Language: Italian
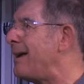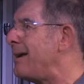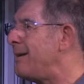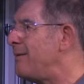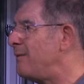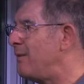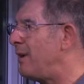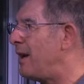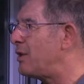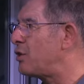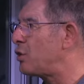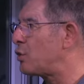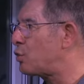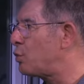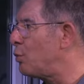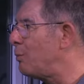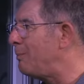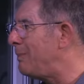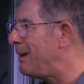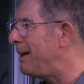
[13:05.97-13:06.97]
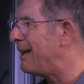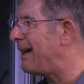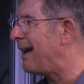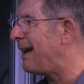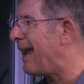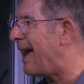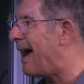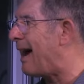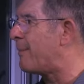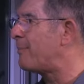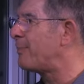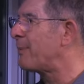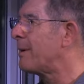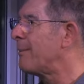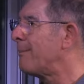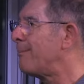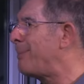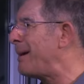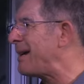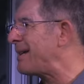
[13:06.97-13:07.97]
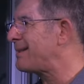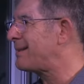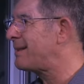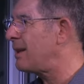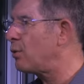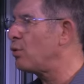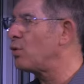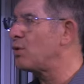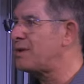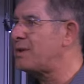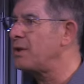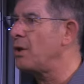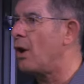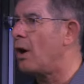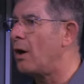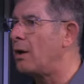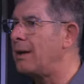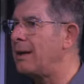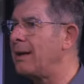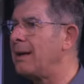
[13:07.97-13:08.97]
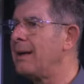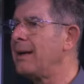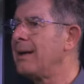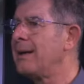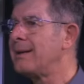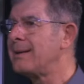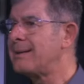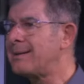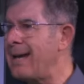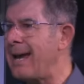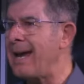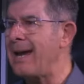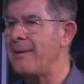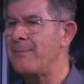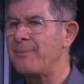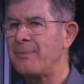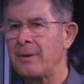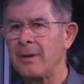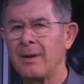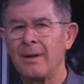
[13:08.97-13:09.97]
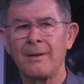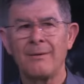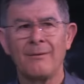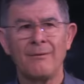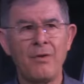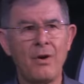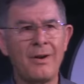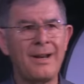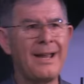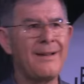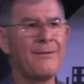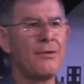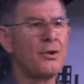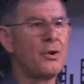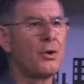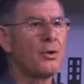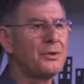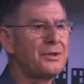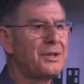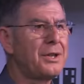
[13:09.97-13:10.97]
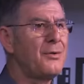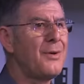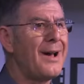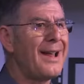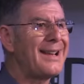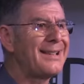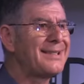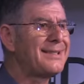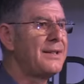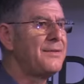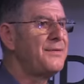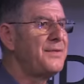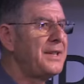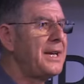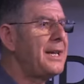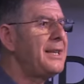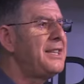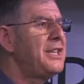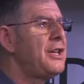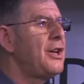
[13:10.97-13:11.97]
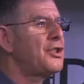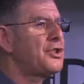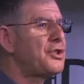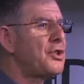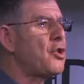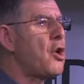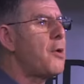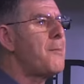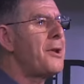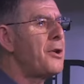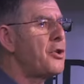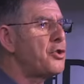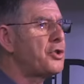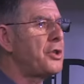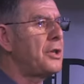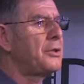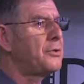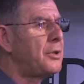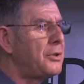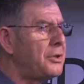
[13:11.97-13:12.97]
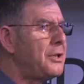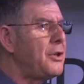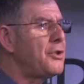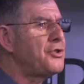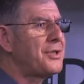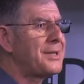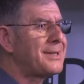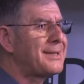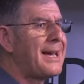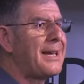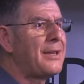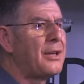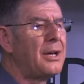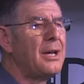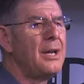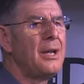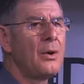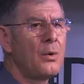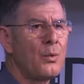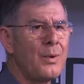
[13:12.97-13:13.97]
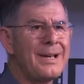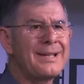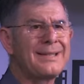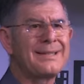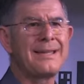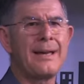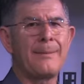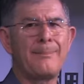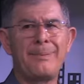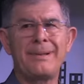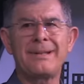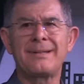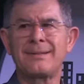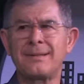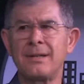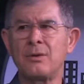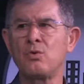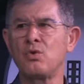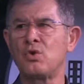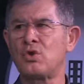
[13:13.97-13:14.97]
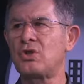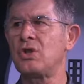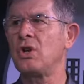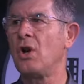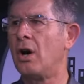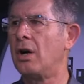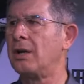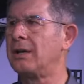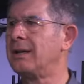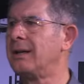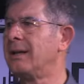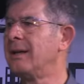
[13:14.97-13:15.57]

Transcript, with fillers: invece subire la persecuzione se volevano continuare a servire Dio e siccome hanno scelto Dio c'è stata questa persecuzione